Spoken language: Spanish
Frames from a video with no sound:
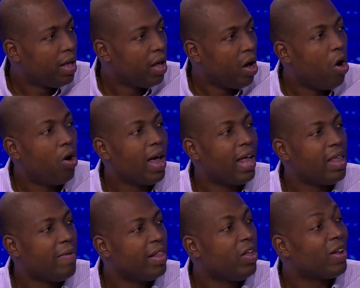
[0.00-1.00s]
o a
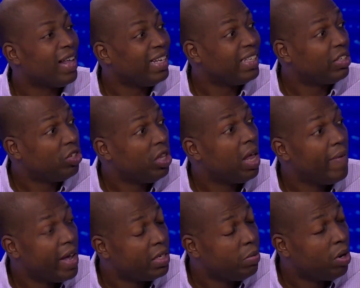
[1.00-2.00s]
nivel de organización de
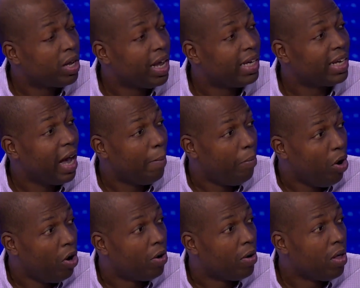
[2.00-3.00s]
béisbol que es
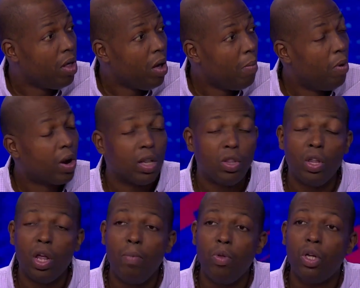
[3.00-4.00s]
Japón. Porque todo
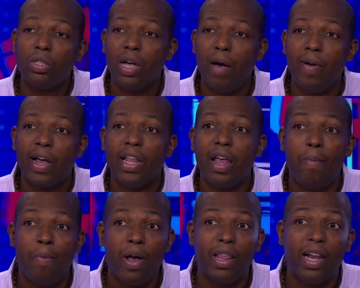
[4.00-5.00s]
el mundo sabe que
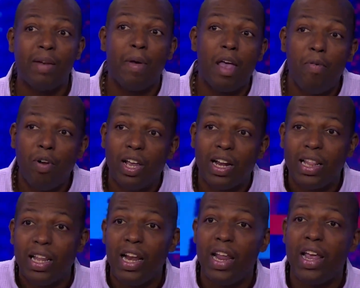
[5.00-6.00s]
después del béisbol de
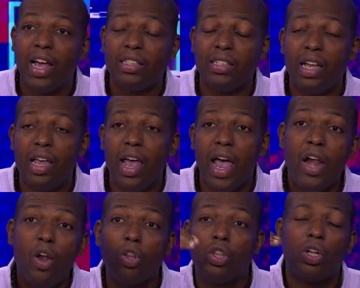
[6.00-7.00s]
grandes ligas, el
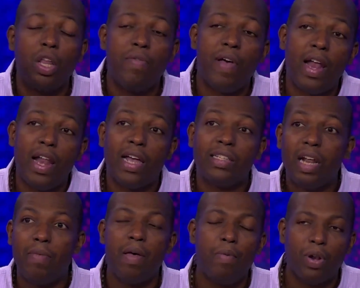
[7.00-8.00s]
otro nivel es el
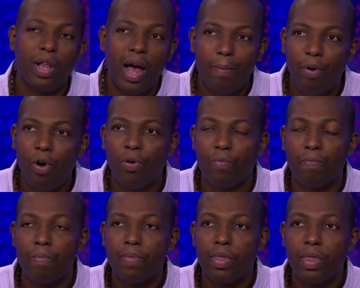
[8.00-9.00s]
béisbol de Japón. Eso es
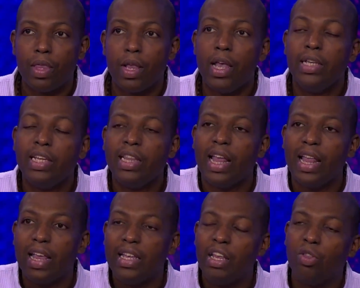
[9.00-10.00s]
correcto. Y si, te,
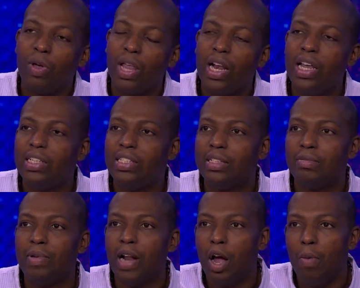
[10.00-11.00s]
y si tú analizas,
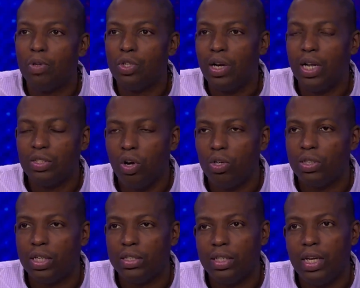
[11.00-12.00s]
mira cómo son las
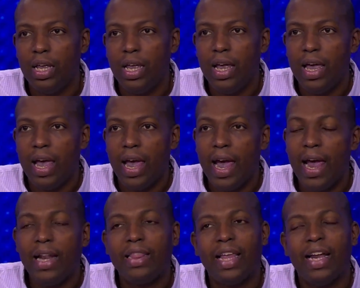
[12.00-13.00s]
cosas. El
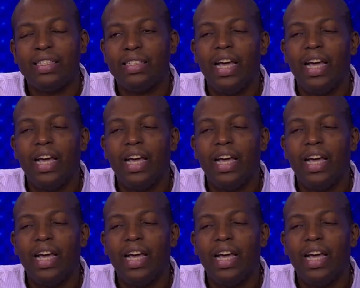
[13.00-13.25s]
tercer